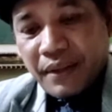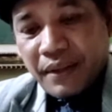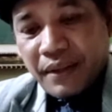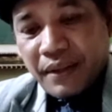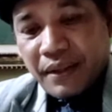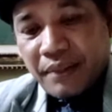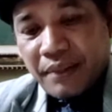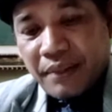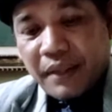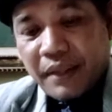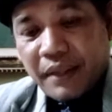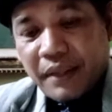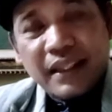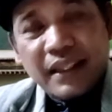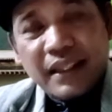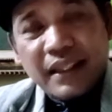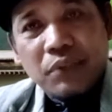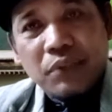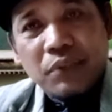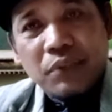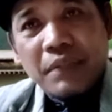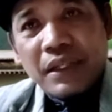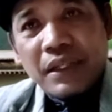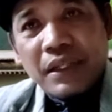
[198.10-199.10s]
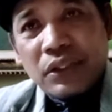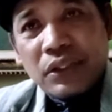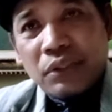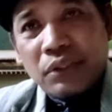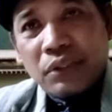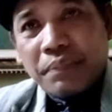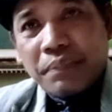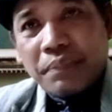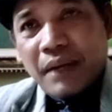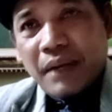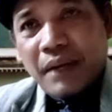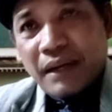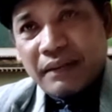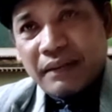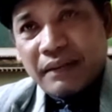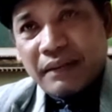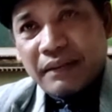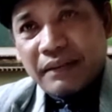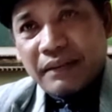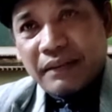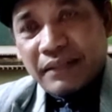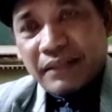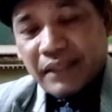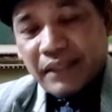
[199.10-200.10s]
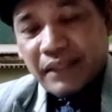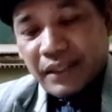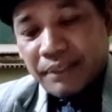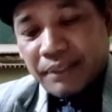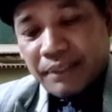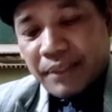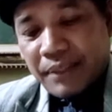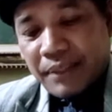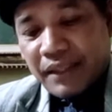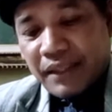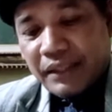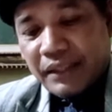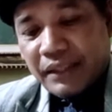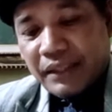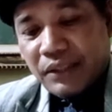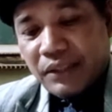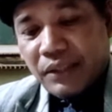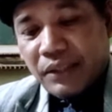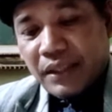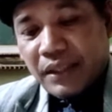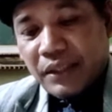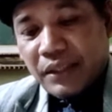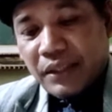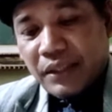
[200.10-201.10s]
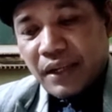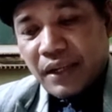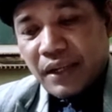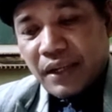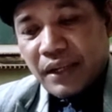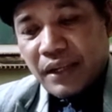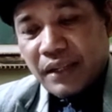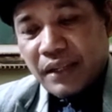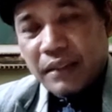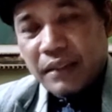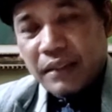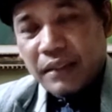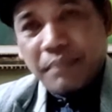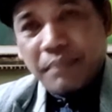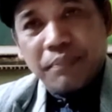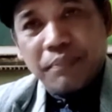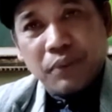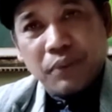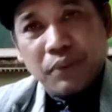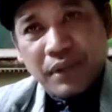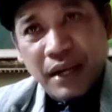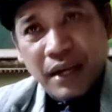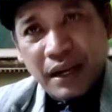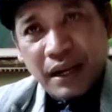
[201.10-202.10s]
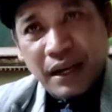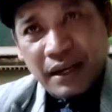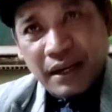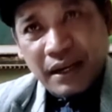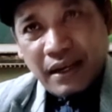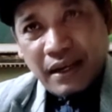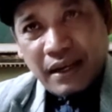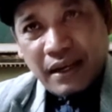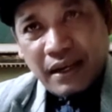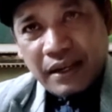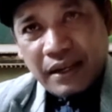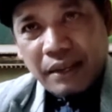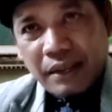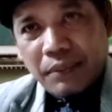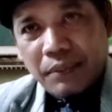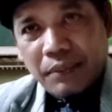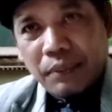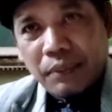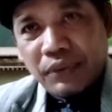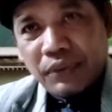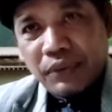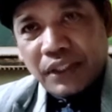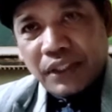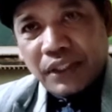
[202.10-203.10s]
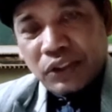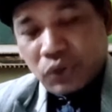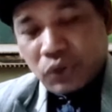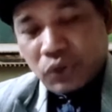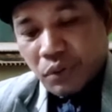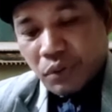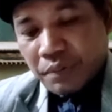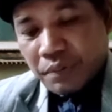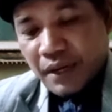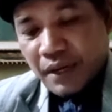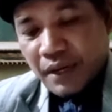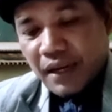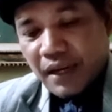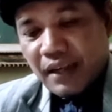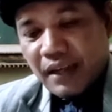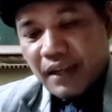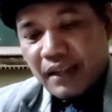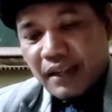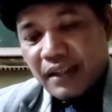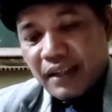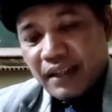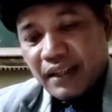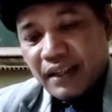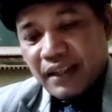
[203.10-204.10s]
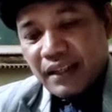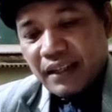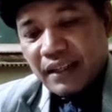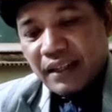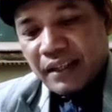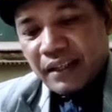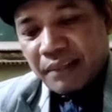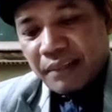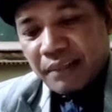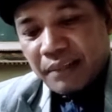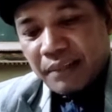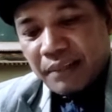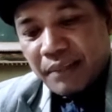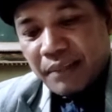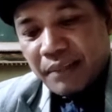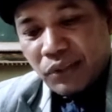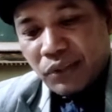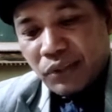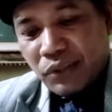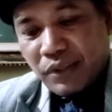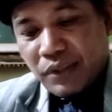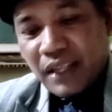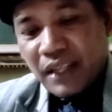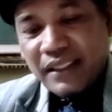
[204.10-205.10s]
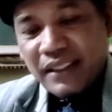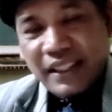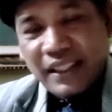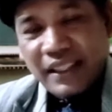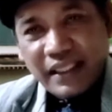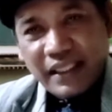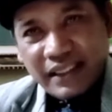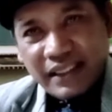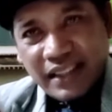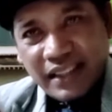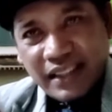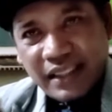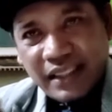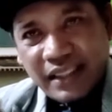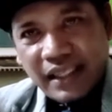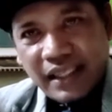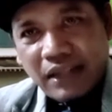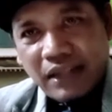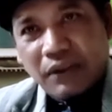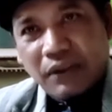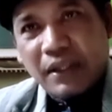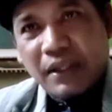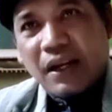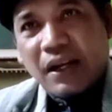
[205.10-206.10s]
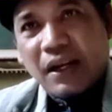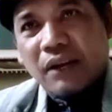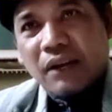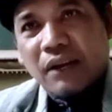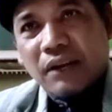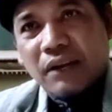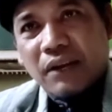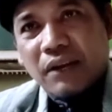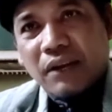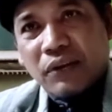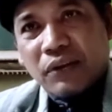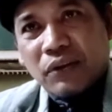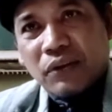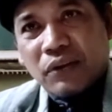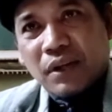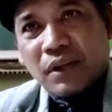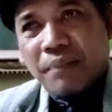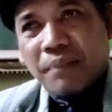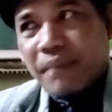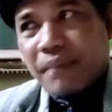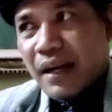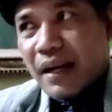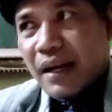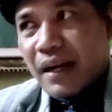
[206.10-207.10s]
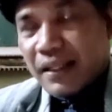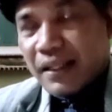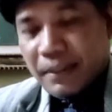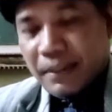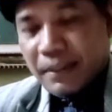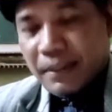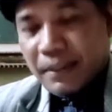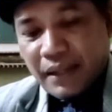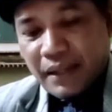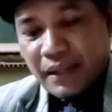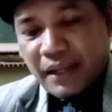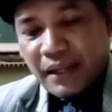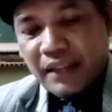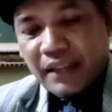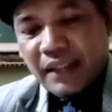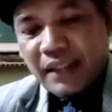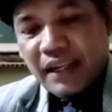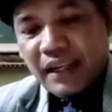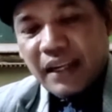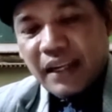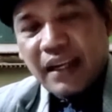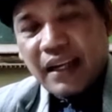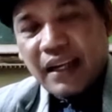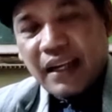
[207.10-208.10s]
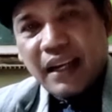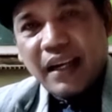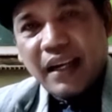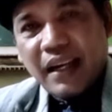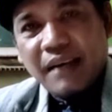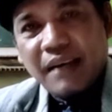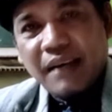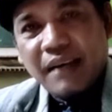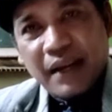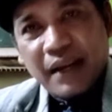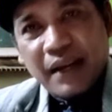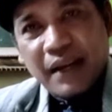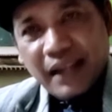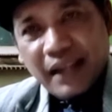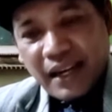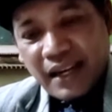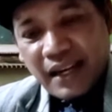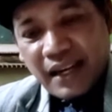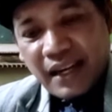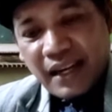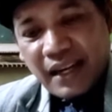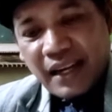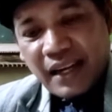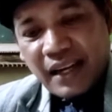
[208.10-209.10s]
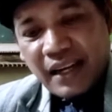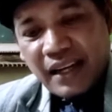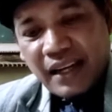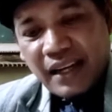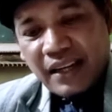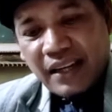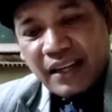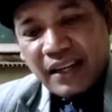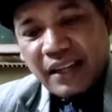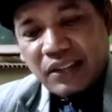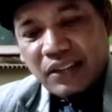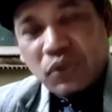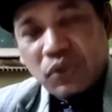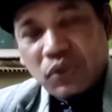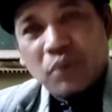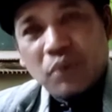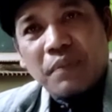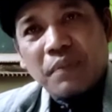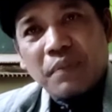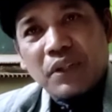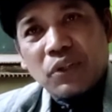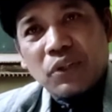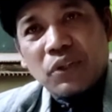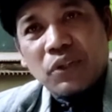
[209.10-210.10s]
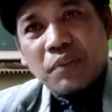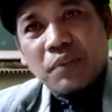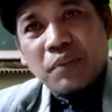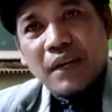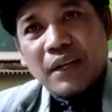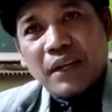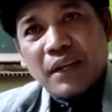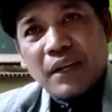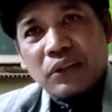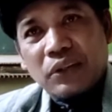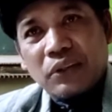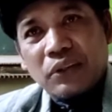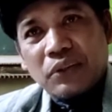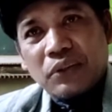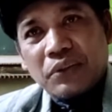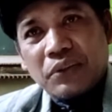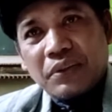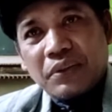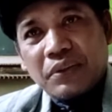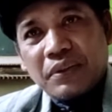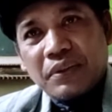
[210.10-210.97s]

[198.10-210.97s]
Kematian itu menghidupkan. Jadi pada jiwa-jiwa yang sempurna, yang mempunyai sukma, yang memang sudah diizinkan oleh Allah untuk kembali kepadanya, maka sukma-sukma itu